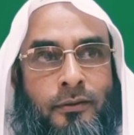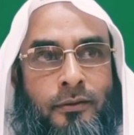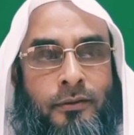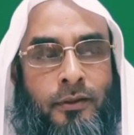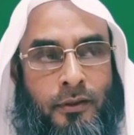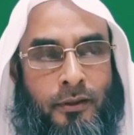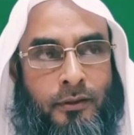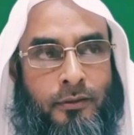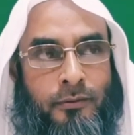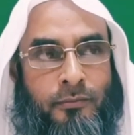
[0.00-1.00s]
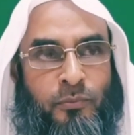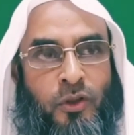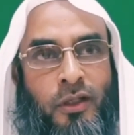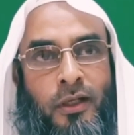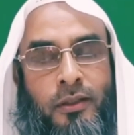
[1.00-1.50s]
তো
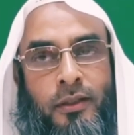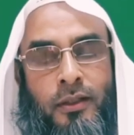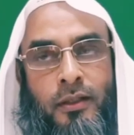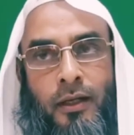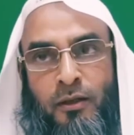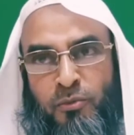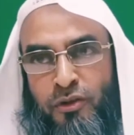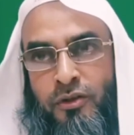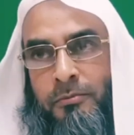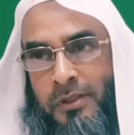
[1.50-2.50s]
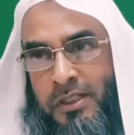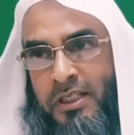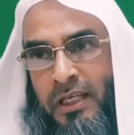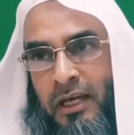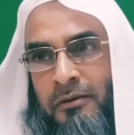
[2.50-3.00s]
মহিলাদের গালমন্দটা
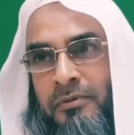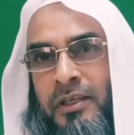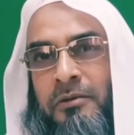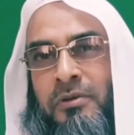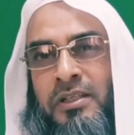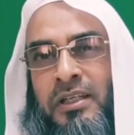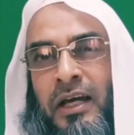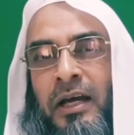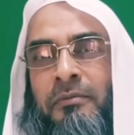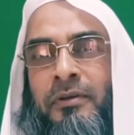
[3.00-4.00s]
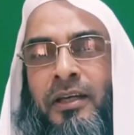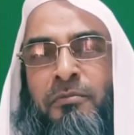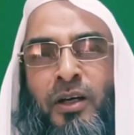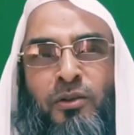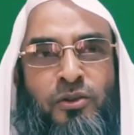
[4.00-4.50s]
বেশি আবেগে বেশি আবেগে
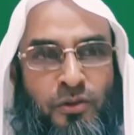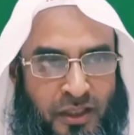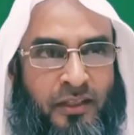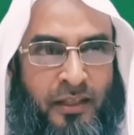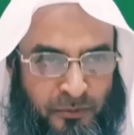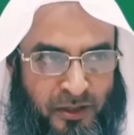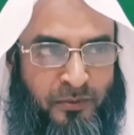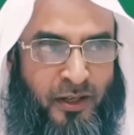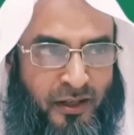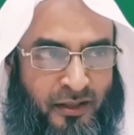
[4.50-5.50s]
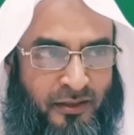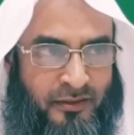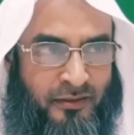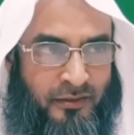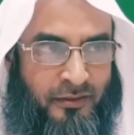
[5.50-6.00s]
মানুষ নিজেকে থামতে পারে না
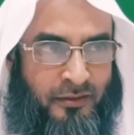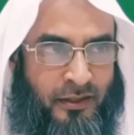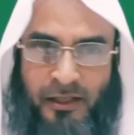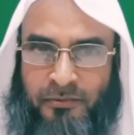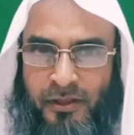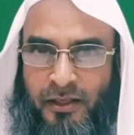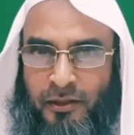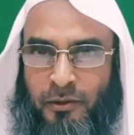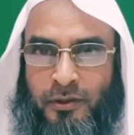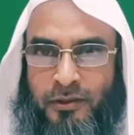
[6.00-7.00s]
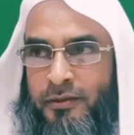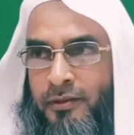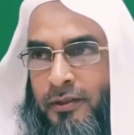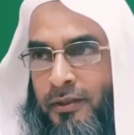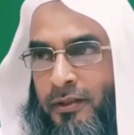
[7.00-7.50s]
আবেগী লোক
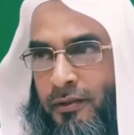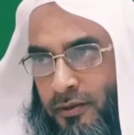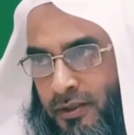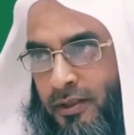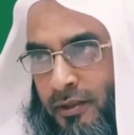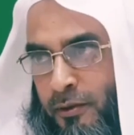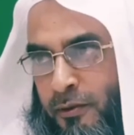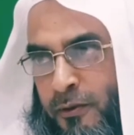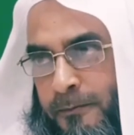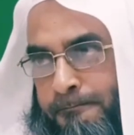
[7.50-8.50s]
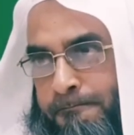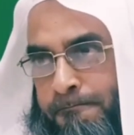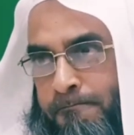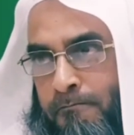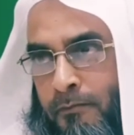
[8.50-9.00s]
হচ্ছে কীরকম
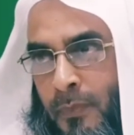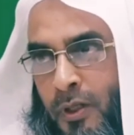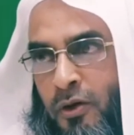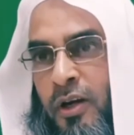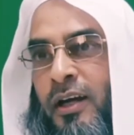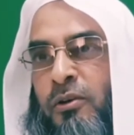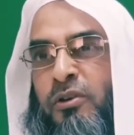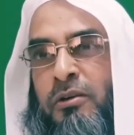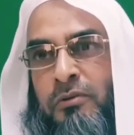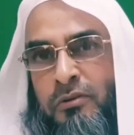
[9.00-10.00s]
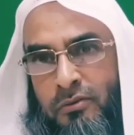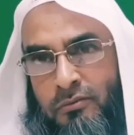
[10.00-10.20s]
খড়ের আগুনের মতো